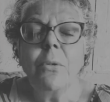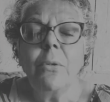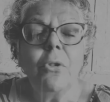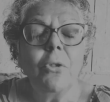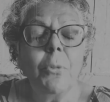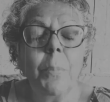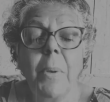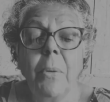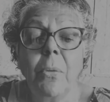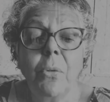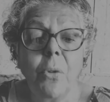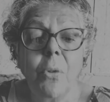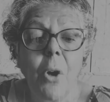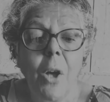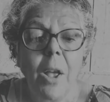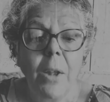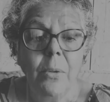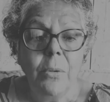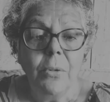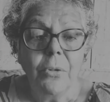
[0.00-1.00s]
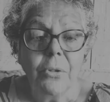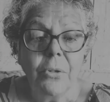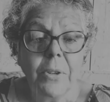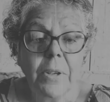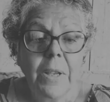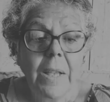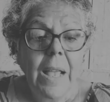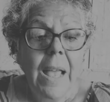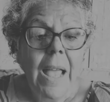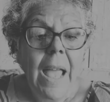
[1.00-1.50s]
dos meus olhos.
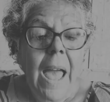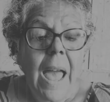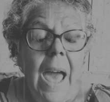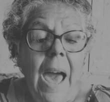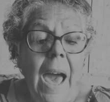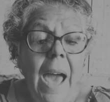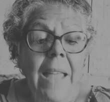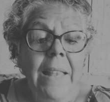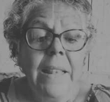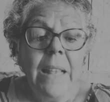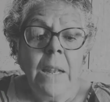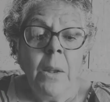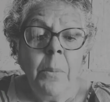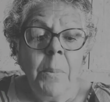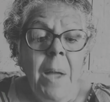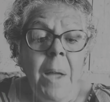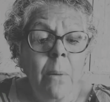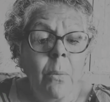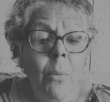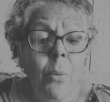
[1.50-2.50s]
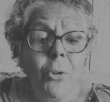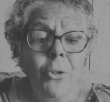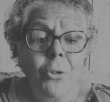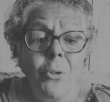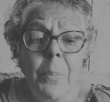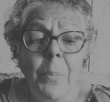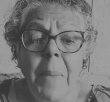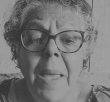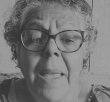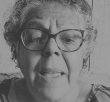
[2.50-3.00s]
Ainda não me
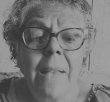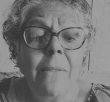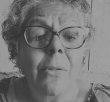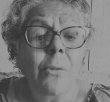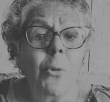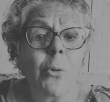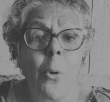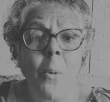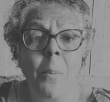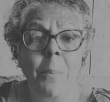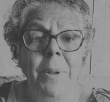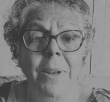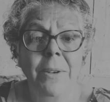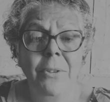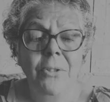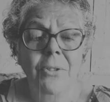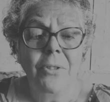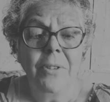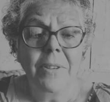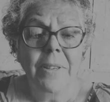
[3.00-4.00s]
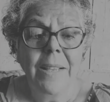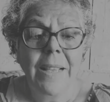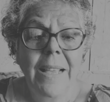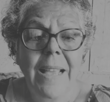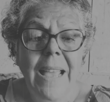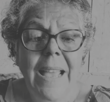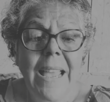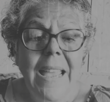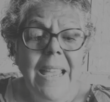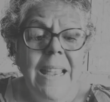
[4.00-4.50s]
acostumei às sombras.
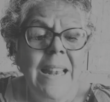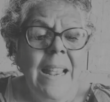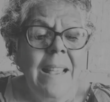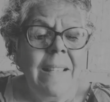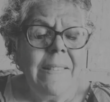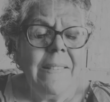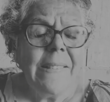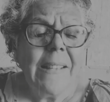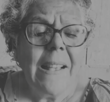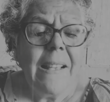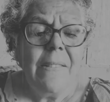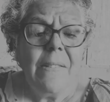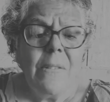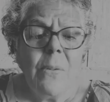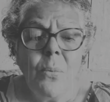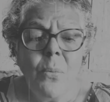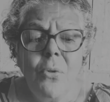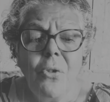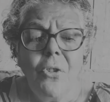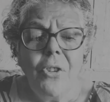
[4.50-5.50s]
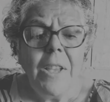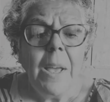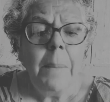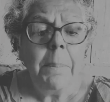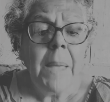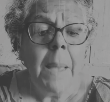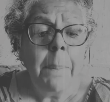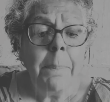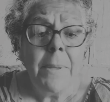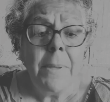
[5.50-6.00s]
E nem sei se um dia
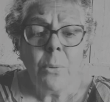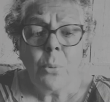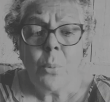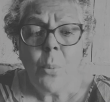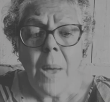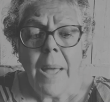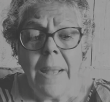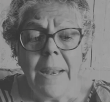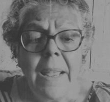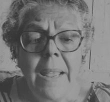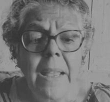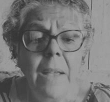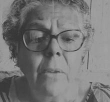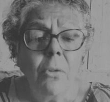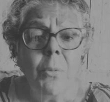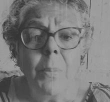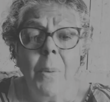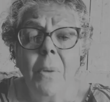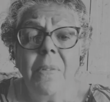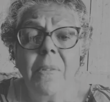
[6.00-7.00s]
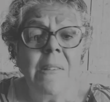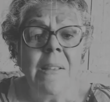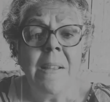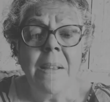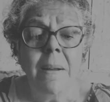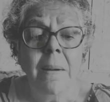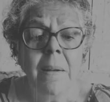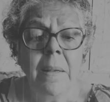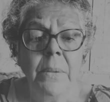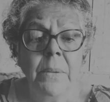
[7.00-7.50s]
me habituarei aos meus
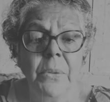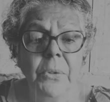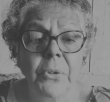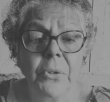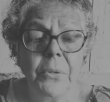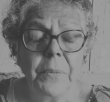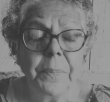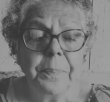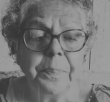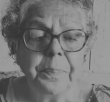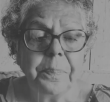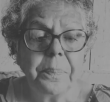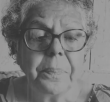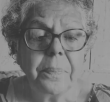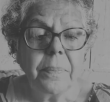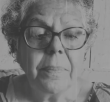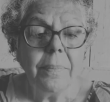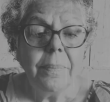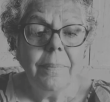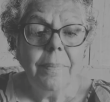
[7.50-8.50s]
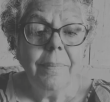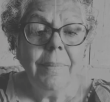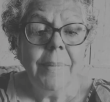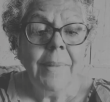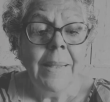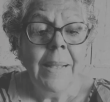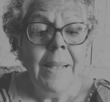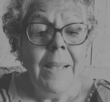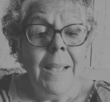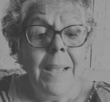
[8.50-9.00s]
enganos.
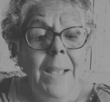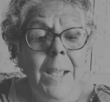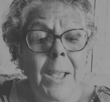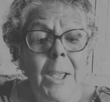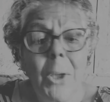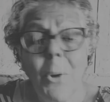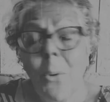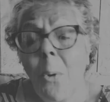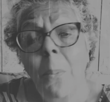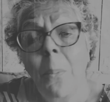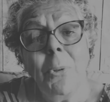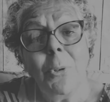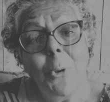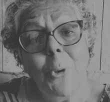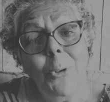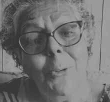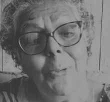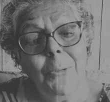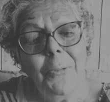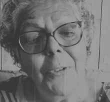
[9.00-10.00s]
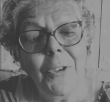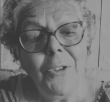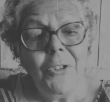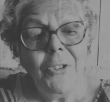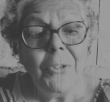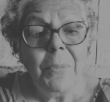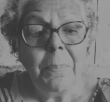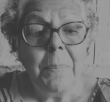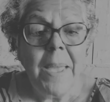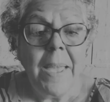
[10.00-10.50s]
E como todo
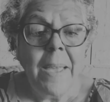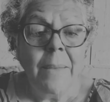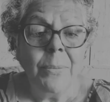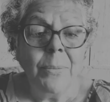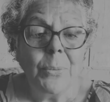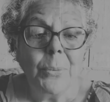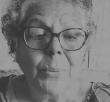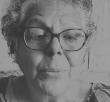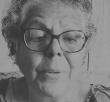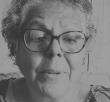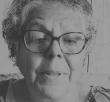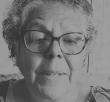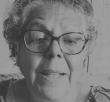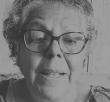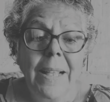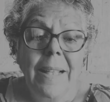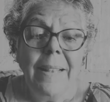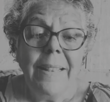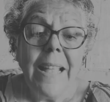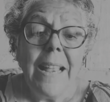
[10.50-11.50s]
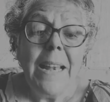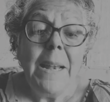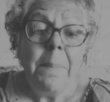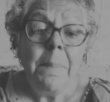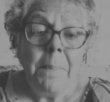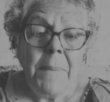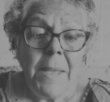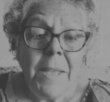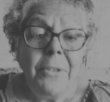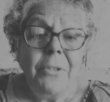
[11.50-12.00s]
fingimento, tem
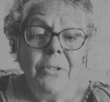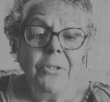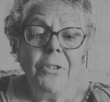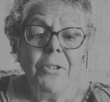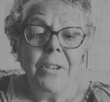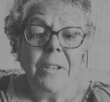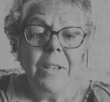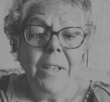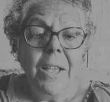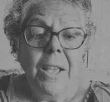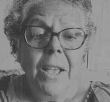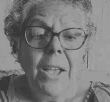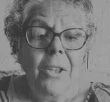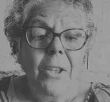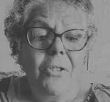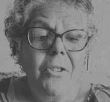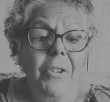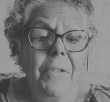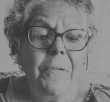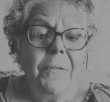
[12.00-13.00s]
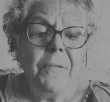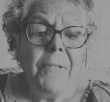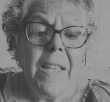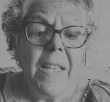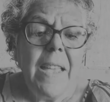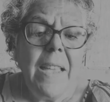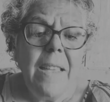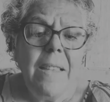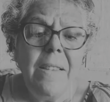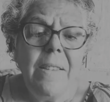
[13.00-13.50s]
limite, de
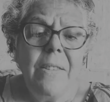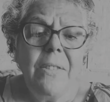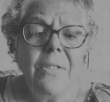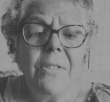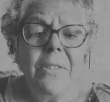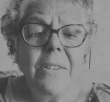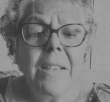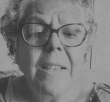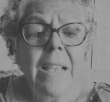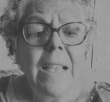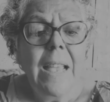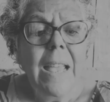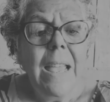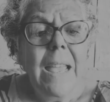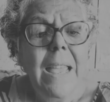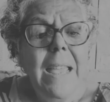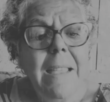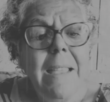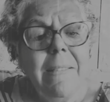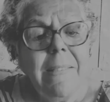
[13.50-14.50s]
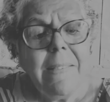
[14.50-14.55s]
vez em